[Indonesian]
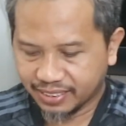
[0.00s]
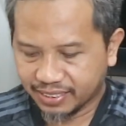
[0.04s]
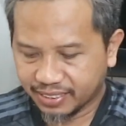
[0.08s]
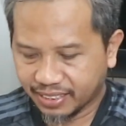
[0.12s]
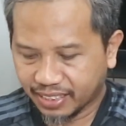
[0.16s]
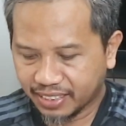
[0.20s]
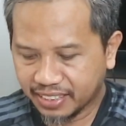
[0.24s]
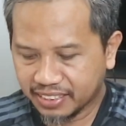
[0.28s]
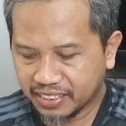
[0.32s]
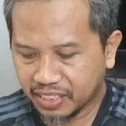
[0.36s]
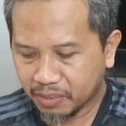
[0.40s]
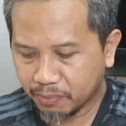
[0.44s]

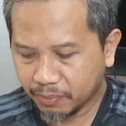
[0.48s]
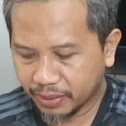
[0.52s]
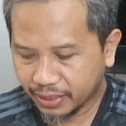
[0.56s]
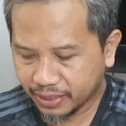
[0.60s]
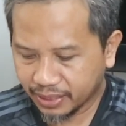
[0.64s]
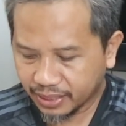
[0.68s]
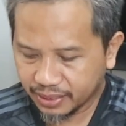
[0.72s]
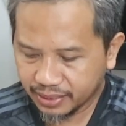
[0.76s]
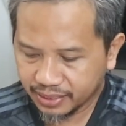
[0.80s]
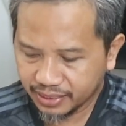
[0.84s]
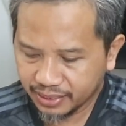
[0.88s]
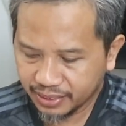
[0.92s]
saya
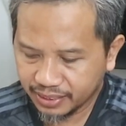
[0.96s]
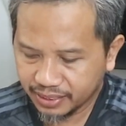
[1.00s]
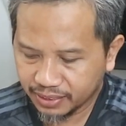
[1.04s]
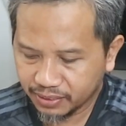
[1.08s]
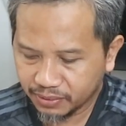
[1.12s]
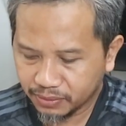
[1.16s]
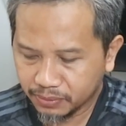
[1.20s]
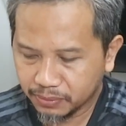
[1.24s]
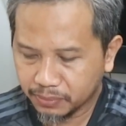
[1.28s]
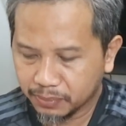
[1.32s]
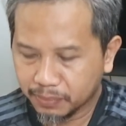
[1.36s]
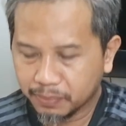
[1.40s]
nyampaikan
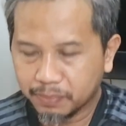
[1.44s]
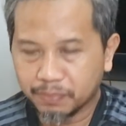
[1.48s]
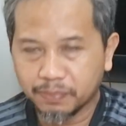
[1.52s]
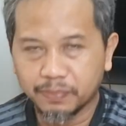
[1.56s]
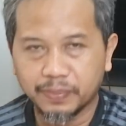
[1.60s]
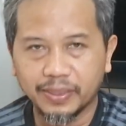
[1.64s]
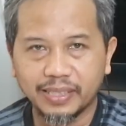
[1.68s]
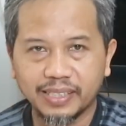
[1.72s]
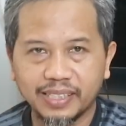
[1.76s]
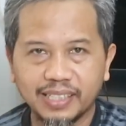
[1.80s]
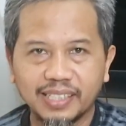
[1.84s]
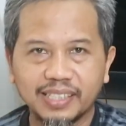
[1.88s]
ini itu
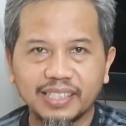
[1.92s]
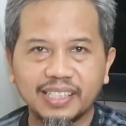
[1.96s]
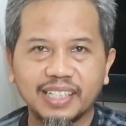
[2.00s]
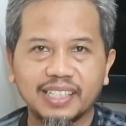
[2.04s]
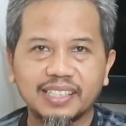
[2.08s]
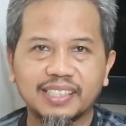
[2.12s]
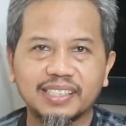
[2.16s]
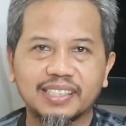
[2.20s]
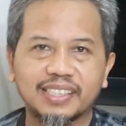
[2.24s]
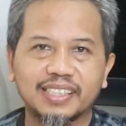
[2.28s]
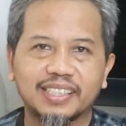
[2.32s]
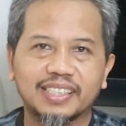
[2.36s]
benar
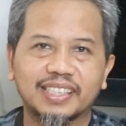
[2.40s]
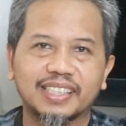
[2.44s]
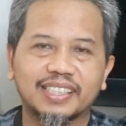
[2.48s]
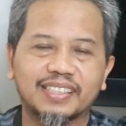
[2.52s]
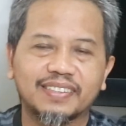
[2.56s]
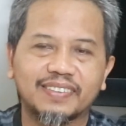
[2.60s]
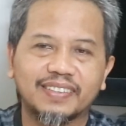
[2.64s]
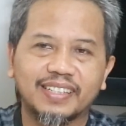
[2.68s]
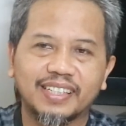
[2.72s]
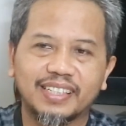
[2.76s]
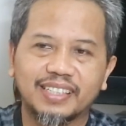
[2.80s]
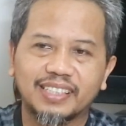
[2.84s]
nggak sih
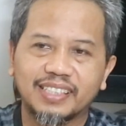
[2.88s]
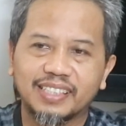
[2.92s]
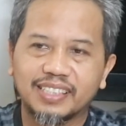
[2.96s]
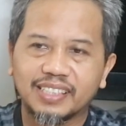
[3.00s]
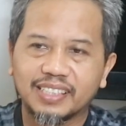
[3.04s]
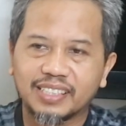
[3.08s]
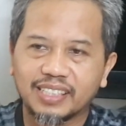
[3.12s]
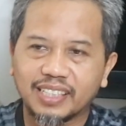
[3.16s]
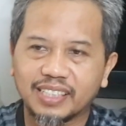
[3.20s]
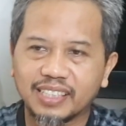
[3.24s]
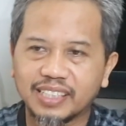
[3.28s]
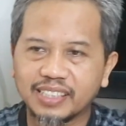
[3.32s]
gitu ya
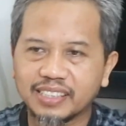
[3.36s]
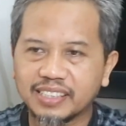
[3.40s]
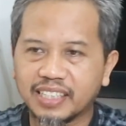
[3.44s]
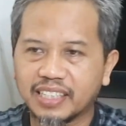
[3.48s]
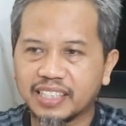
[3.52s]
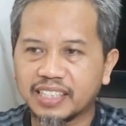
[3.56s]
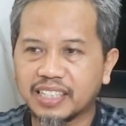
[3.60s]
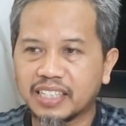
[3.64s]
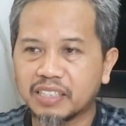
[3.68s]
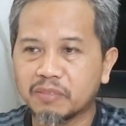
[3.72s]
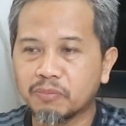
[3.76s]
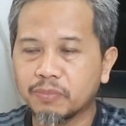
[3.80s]
kadang
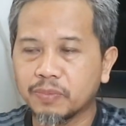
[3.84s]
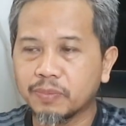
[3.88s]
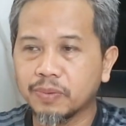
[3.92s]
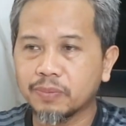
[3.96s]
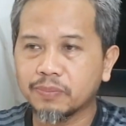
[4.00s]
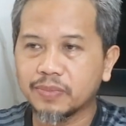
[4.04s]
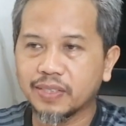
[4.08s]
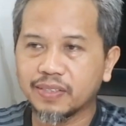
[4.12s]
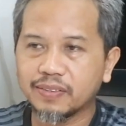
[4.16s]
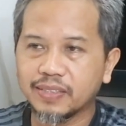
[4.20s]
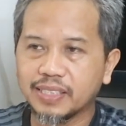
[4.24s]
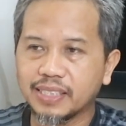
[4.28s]
saya akan
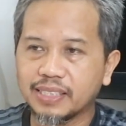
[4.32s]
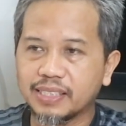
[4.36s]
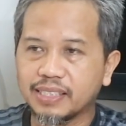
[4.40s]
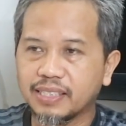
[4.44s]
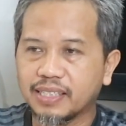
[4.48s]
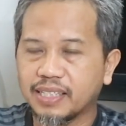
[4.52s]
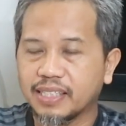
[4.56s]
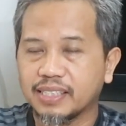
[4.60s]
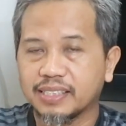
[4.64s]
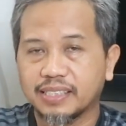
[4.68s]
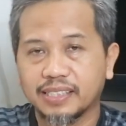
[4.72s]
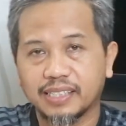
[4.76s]
membawa
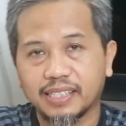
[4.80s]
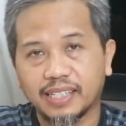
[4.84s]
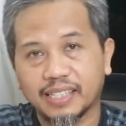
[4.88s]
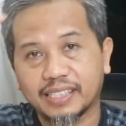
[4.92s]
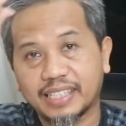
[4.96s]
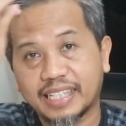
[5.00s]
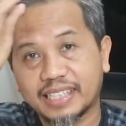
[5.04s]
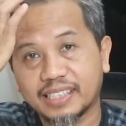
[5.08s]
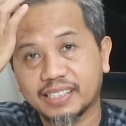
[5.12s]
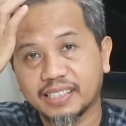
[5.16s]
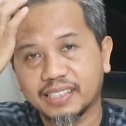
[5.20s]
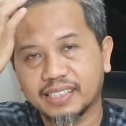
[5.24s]

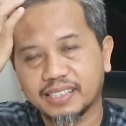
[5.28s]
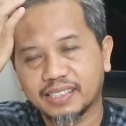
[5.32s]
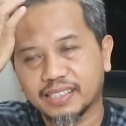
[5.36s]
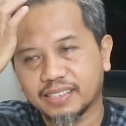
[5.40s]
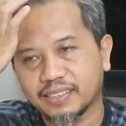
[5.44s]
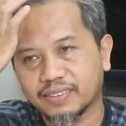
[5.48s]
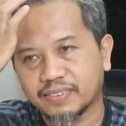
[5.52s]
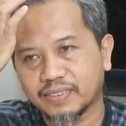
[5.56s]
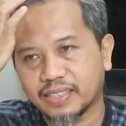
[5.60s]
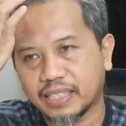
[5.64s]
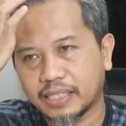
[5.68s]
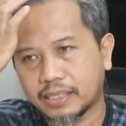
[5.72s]
istilah-istilah teknik
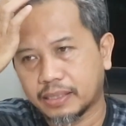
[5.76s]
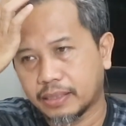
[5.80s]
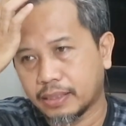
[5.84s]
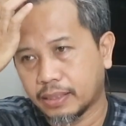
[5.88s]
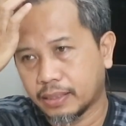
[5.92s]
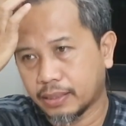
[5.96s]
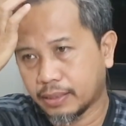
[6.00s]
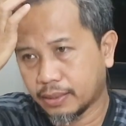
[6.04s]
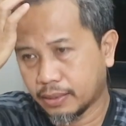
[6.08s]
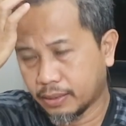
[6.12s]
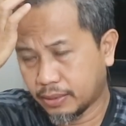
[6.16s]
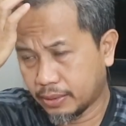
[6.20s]
gitu kan
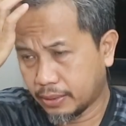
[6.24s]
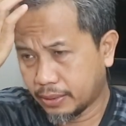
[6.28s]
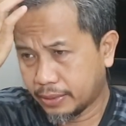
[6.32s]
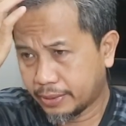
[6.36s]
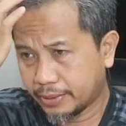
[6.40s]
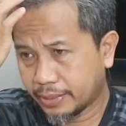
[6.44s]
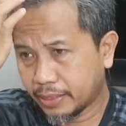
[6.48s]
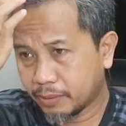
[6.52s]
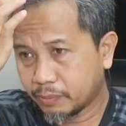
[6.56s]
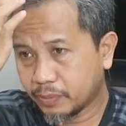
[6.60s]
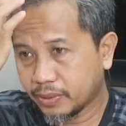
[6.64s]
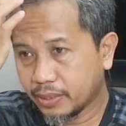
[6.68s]

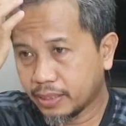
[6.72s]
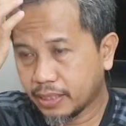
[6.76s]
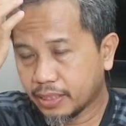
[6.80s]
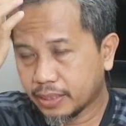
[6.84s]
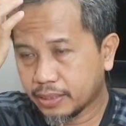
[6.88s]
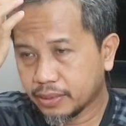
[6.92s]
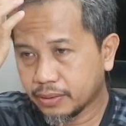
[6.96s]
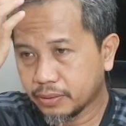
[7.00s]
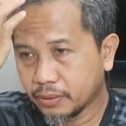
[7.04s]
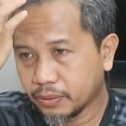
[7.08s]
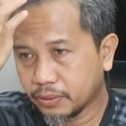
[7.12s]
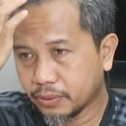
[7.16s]
saya
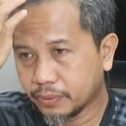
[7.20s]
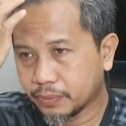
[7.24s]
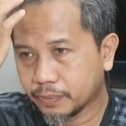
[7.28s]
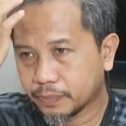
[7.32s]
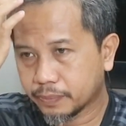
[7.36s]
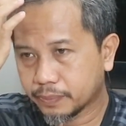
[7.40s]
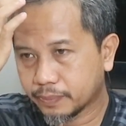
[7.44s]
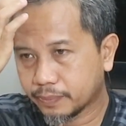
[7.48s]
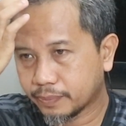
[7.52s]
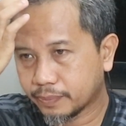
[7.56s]
bilang loh